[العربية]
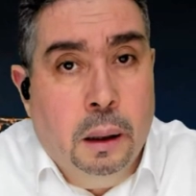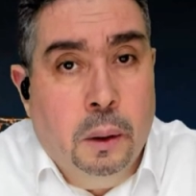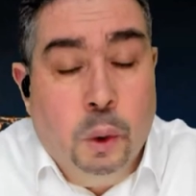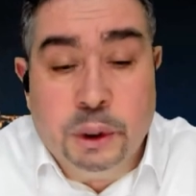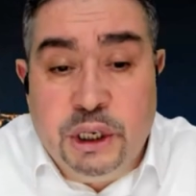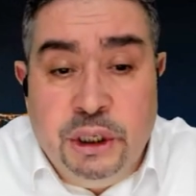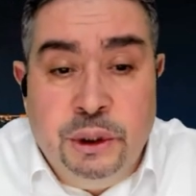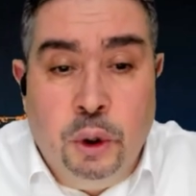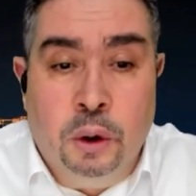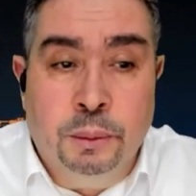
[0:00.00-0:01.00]
وقتاش
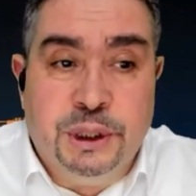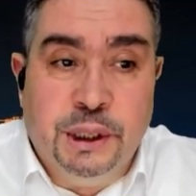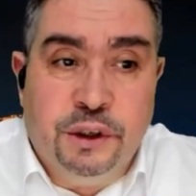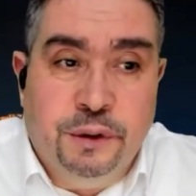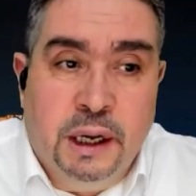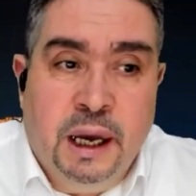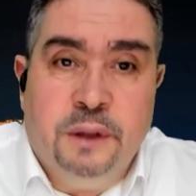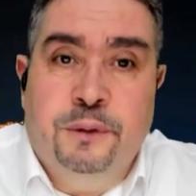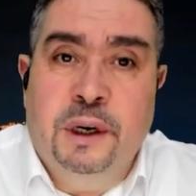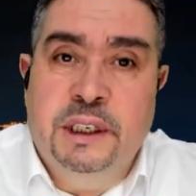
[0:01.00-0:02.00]
نديروا مستشفيات
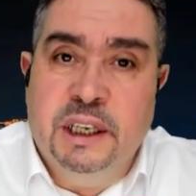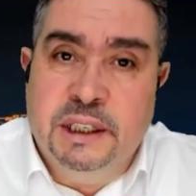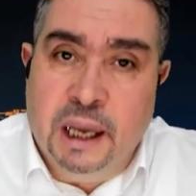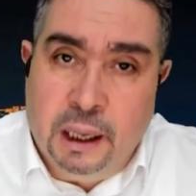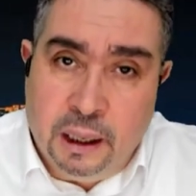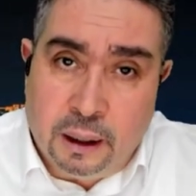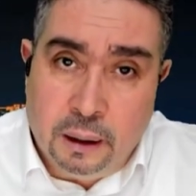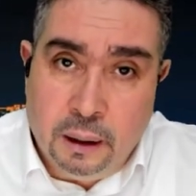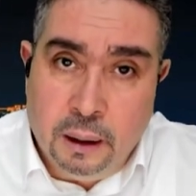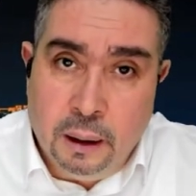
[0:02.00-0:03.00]
في الجزائر
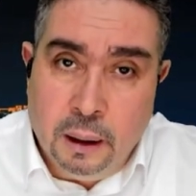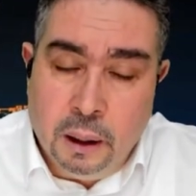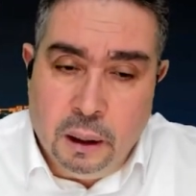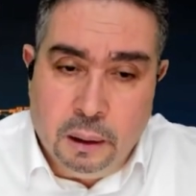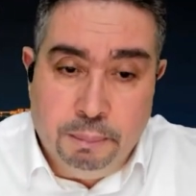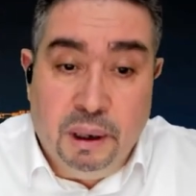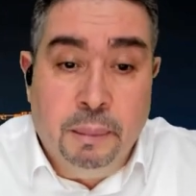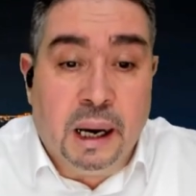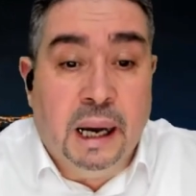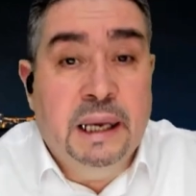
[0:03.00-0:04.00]

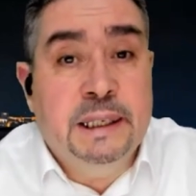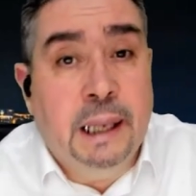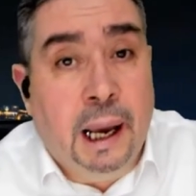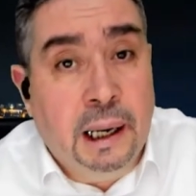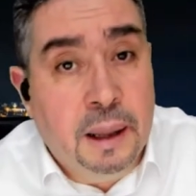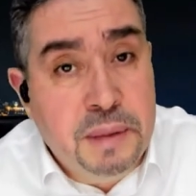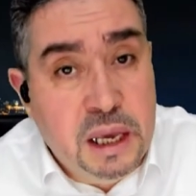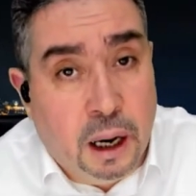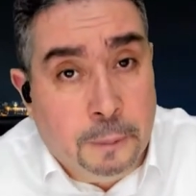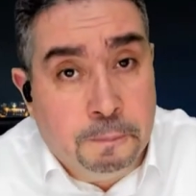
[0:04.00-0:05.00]
بالمقاييس
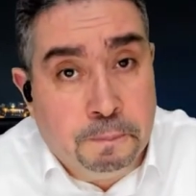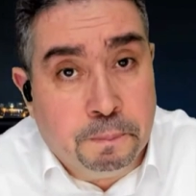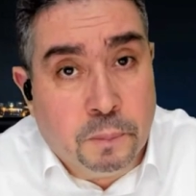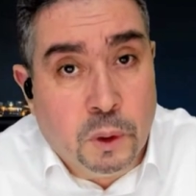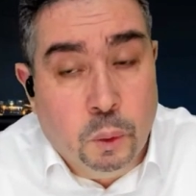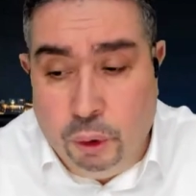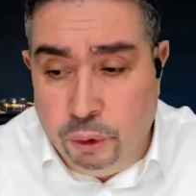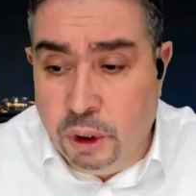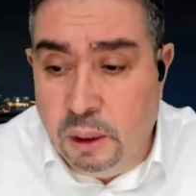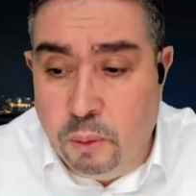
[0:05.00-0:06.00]
العالميه ويعود
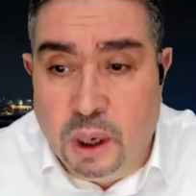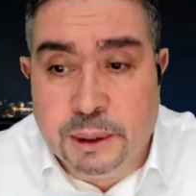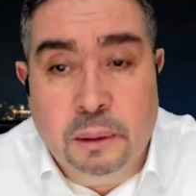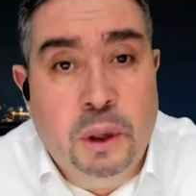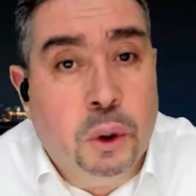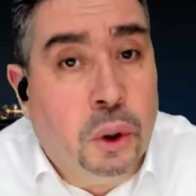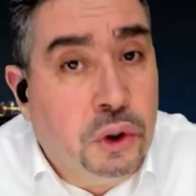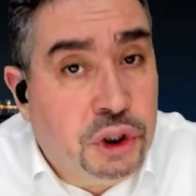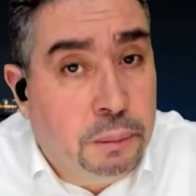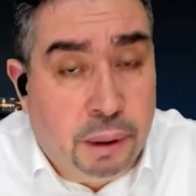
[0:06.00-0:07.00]
المواطن ما
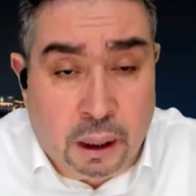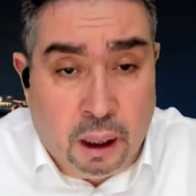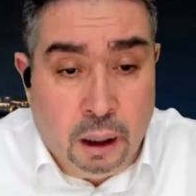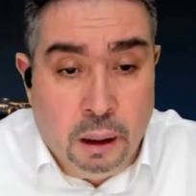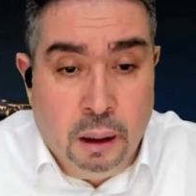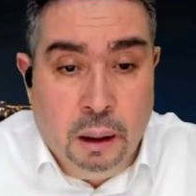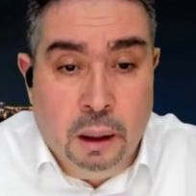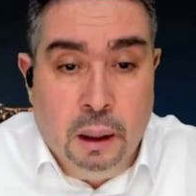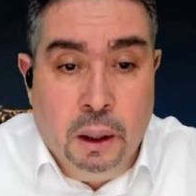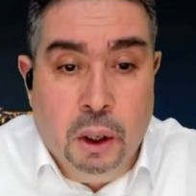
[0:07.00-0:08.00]
يخرجش لبرا
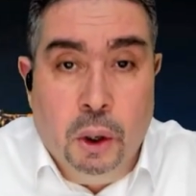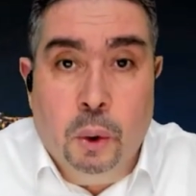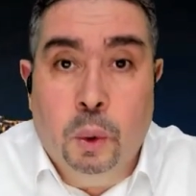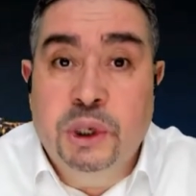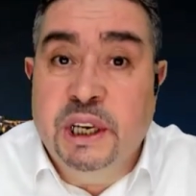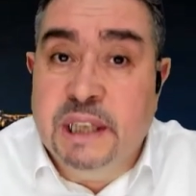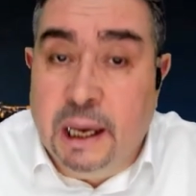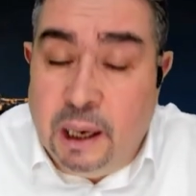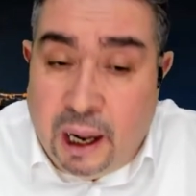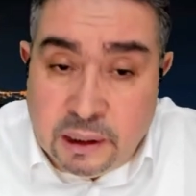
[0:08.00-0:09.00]

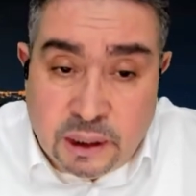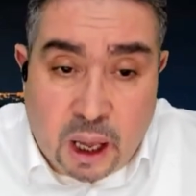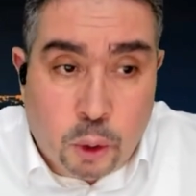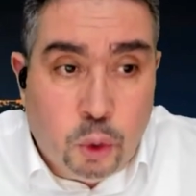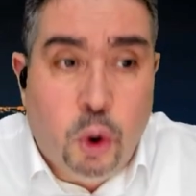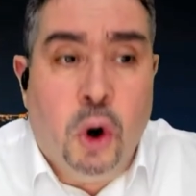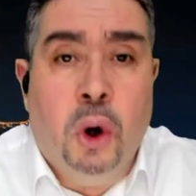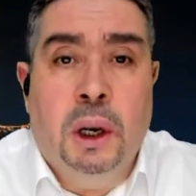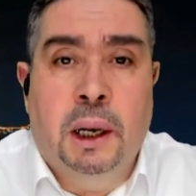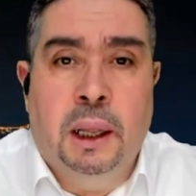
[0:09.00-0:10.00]
والجزائر عندها
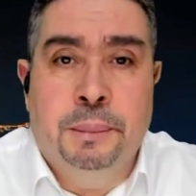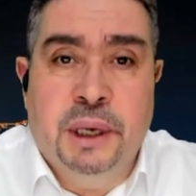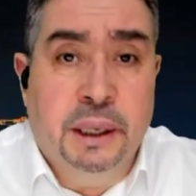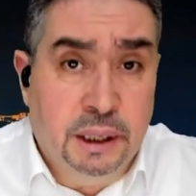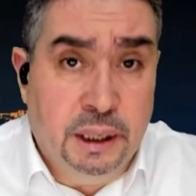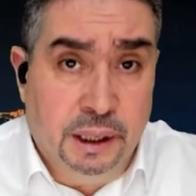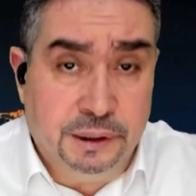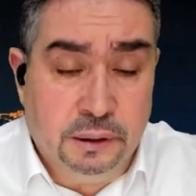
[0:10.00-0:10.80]
كل الامكانيات